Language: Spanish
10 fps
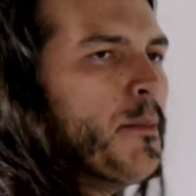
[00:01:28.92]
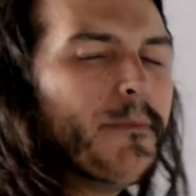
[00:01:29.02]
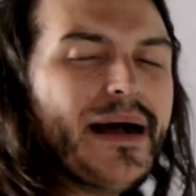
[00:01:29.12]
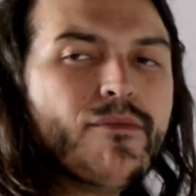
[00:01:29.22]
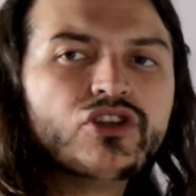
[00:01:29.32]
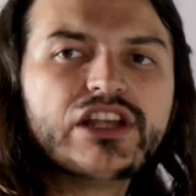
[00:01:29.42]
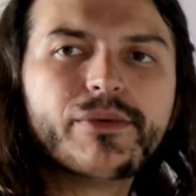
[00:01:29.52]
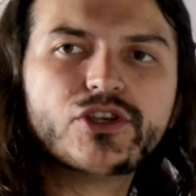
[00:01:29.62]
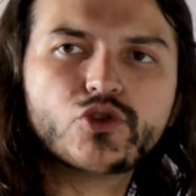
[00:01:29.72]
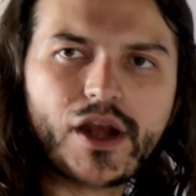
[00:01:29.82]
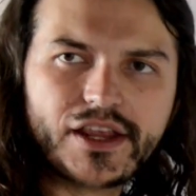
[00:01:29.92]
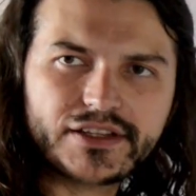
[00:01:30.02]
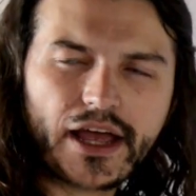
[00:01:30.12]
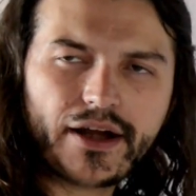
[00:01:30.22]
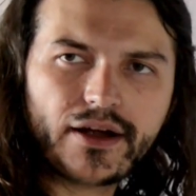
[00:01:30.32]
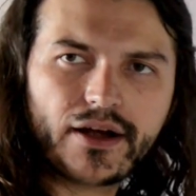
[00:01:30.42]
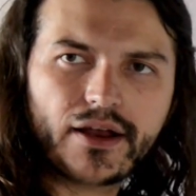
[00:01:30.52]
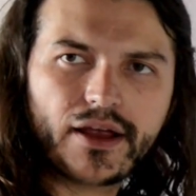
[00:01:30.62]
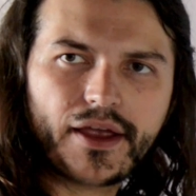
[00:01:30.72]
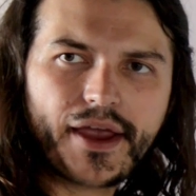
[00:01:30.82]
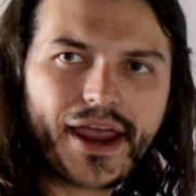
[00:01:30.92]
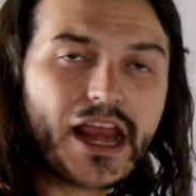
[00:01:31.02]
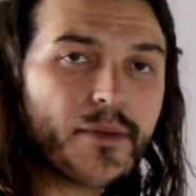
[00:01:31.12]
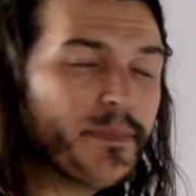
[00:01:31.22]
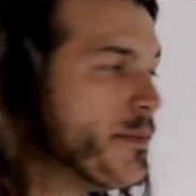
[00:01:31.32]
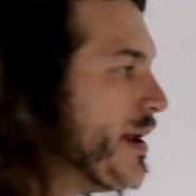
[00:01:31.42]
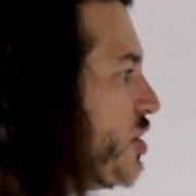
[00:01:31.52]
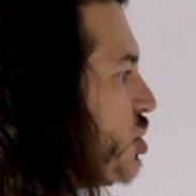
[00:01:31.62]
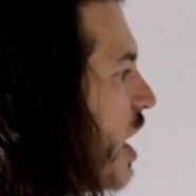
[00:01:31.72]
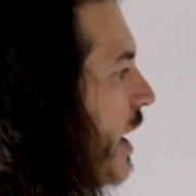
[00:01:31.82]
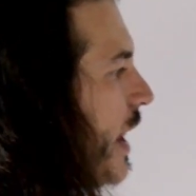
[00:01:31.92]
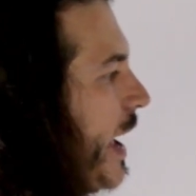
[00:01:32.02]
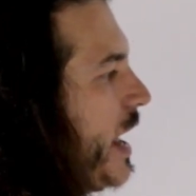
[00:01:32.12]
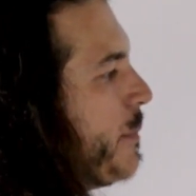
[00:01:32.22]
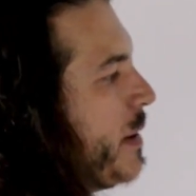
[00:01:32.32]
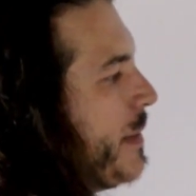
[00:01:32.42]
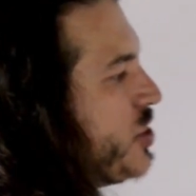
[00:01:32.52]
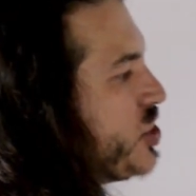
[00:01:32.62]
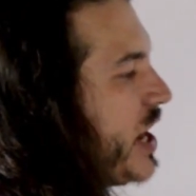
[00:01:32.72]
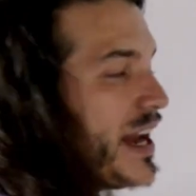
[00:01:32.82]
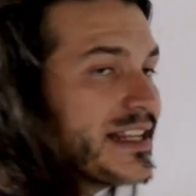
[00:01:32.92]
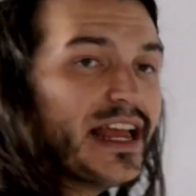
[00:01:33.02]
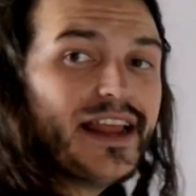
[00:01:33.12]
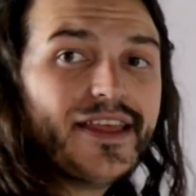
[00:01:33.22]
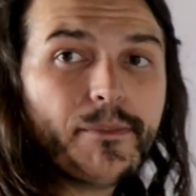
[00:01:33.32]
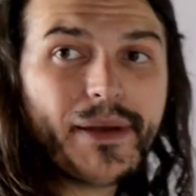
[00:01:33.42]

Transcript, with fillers: vamos a visualizar el primer chakra. El primer chakra sale del